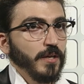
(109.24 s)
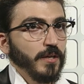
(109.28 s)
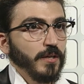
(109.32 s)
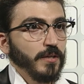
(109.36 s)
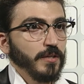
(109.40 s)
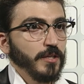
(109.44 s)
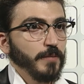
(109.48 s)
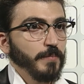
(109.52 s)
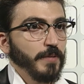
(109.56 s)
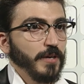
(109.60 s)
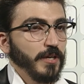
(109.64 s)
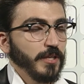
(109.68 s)

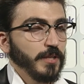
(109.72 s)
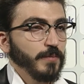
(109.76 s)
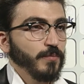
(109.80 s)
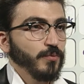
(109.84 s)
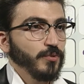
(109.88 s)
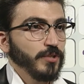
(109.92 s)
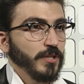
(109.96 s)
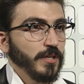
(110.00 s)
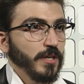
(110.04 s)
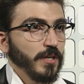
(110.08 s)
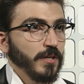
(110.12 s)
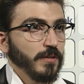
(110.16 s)
И поэтому
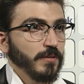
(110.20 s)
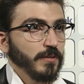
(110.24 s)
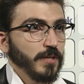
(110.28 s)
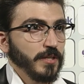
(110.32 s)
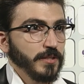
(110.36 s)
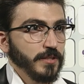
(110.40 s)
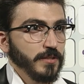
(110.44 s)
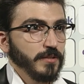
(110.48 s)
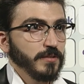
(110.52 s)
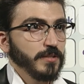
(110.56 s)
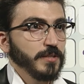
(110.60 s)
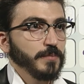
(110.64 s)
я
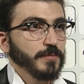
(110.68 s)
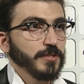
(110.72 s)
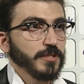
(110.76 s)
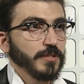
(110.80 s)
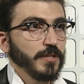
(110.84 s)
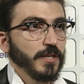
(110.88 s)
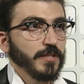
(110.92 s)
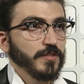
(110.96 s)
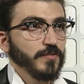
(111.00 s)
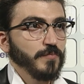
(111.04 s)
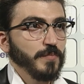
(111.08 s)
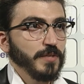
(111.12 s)
хотел с ним
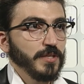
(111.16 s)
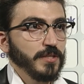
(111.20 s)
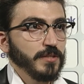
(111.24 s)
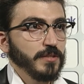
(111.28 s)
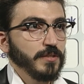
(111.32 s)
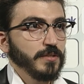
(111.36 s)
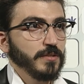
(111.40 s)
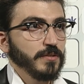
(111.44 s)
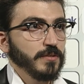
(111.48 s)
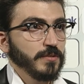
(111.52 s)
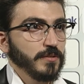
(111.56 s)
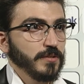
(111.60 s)
сыграть
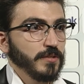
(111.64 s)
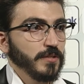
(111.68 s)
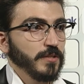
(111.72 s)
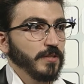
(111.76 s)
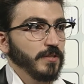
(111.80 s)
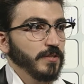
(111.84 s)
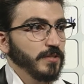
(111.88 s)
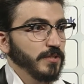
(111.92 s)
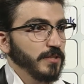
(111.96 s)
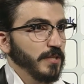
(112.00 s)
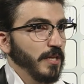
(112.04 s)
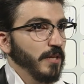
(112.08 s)
вместе
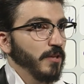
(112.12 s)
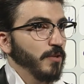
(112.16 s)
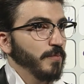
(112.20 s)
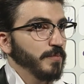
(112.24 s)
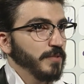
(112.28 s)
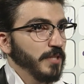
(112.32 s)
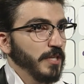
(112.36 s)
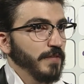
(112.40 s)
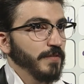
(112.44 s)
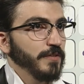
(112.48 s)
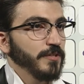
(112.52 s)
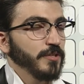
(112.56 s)
за столом
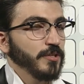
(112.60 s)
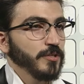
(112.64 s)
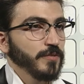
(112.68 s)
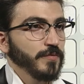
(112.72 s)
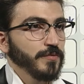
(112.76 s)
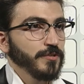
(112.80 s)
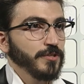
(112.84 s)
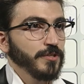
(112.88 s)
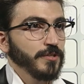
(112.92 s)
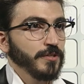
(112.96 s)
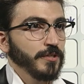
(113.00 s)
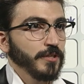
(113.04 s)

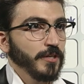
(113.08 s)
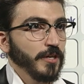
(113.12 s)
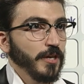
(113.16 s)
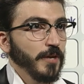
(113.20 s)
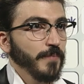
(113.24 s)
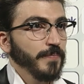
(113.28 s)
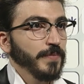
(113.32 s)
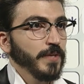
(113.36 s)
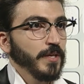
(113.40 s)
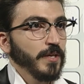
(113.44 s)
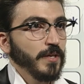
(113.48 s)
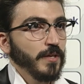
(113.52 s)
телевизионного
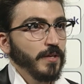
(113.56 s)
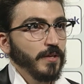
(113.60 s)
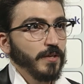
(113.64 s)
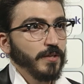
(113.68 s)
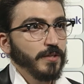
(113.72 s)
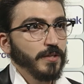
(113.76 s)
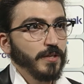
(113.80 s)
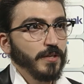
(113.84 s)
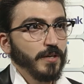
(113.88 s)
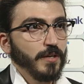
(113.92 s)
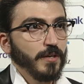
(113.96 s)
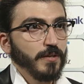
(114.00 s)
человека.
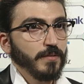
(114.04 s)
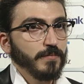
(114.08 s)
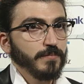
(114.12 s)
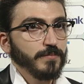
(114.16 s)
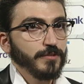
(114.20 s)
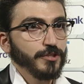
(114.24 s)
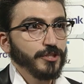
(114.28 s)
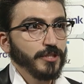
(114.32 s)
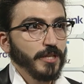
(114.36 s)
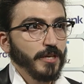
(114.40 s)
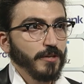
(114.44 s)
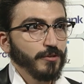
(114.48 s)
Я
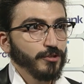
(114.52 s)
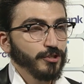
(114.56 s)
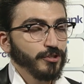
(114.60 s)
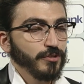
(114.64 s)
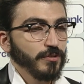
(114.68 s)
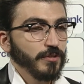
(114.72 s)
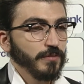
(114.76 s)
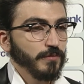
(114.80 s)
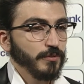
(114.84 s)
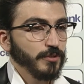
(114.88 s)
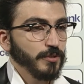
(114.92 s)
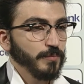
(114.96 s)
считаю,
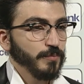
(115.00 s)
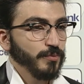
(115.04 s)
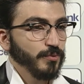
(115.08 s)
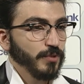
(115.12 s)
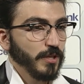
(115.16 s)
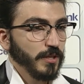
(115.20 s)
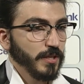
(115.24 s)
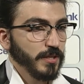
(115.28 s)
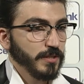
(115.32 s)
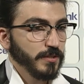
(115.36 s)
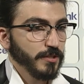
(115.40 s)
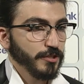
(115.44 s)
что его дебют
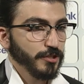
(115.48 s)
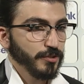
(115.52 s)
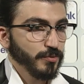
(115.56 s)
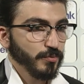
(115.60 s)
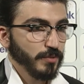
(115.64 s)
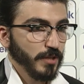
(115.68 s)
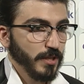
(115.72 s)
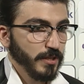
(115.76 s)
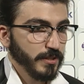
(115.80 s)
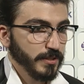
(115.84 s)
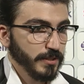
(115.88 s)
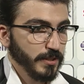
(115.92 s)
однозначно
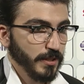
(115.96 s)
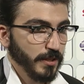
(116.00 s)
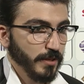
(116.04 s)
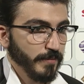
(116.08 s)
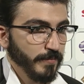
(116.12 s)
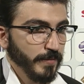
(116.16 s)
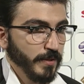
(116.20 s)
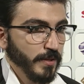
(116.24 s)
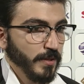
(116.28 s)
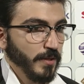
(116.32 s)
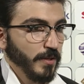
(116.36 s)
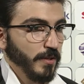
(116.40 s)
удался.
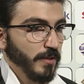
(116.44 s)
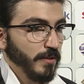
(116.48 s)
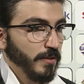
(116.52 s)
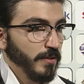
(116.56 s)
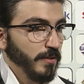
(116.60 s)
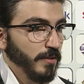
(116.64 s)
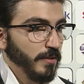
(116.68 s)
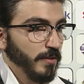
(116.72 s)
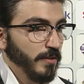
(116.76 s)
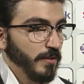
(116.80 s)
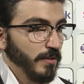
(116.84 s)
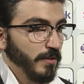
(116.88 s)

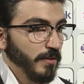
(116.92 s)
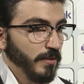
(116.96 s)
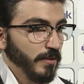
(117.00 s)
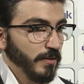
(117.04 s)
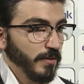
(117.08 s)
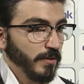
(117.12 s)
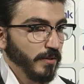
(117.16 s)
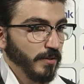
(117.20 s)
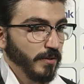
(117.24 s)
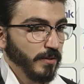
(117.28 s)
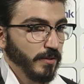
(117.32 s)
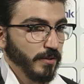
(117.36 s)

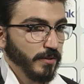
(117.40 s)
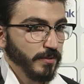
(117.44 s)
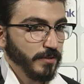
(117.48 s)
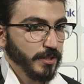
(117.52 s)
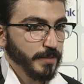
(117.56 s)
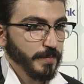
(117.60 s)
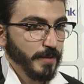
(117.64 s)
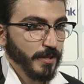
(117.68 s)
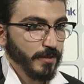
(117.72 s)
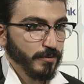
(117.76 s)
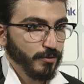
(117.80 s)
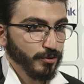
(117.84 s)
И э,
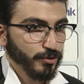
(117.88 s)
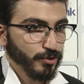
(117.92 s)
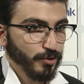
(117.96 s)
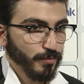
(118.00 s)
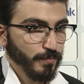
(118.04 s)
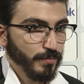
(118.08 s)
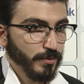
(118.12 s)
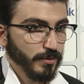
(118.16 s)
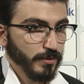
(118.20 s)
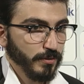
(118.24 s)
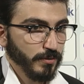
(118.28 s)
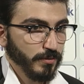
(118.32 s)
несмотря на то, что
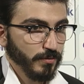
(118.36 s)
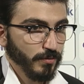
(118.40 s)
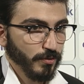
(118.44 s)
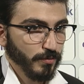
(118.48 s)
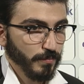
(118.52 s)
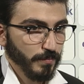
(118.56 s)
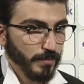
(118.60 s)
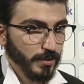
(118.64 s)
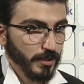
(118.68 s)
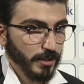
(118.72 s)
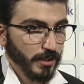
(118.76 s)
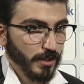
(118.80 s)
был,
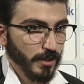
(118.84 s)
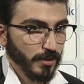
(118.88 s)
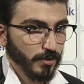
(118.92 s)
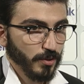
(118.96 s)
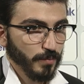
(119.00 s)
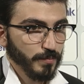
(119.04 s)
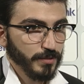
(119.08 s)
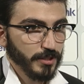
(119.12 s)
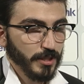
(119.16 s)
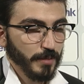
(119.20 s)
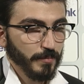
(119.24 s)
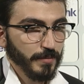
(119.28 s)
он был
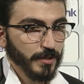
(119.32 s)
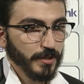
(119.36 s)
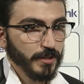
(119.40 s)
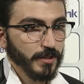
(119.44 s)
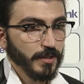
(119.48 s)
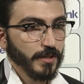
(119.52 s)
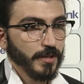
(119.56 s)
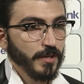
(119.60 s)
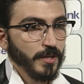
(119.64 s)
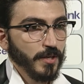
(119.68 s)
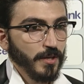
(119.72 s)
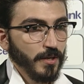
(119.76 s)
игроком
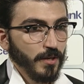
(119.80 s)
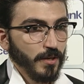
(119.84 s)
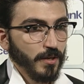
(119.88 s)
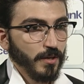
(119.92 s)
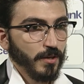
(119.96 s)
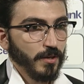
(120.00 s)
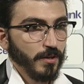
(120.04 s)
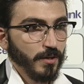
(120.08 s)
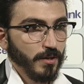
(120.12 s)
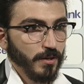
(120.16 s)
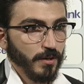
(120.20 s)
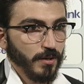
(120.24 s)
замены,
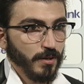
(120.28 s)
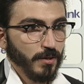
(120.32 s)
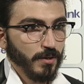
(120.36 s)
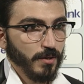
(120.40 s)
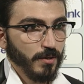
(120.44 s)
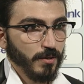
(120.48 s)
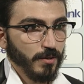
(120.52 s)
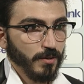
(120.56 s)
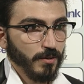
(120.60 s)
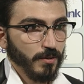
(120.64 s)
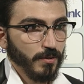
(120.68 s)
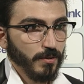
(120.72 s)

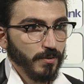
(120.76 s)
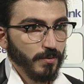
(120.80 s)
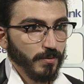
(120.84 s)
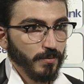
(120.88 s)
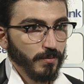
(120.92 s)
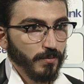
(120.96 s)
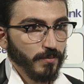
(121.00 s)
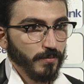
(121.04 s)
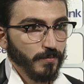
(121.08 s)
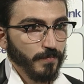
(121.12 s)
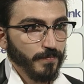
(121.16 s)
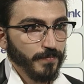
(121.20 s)

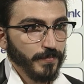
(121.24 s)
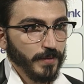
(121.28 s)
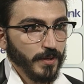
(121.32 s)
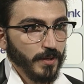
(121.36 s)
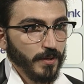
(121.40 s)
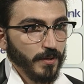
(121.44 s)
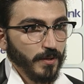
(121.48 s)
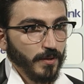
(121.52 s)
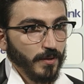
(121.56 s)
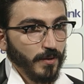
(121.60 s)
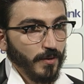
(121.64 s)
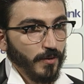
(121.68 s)
э,
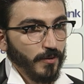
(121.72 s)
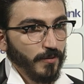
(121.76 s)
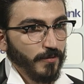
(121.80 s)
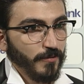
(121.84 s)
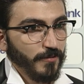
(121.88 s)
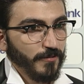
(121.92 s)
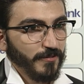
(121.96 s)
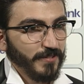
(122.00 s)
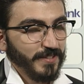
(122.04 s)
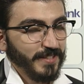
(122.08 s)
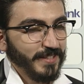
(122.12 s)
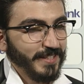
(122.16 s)

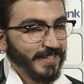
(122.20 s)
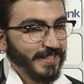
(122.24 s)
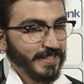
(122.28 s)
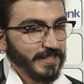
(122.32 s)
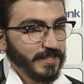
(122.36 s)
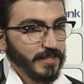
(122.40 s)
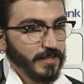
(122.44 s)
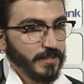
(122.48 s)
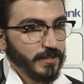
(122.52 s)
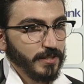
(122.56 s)
если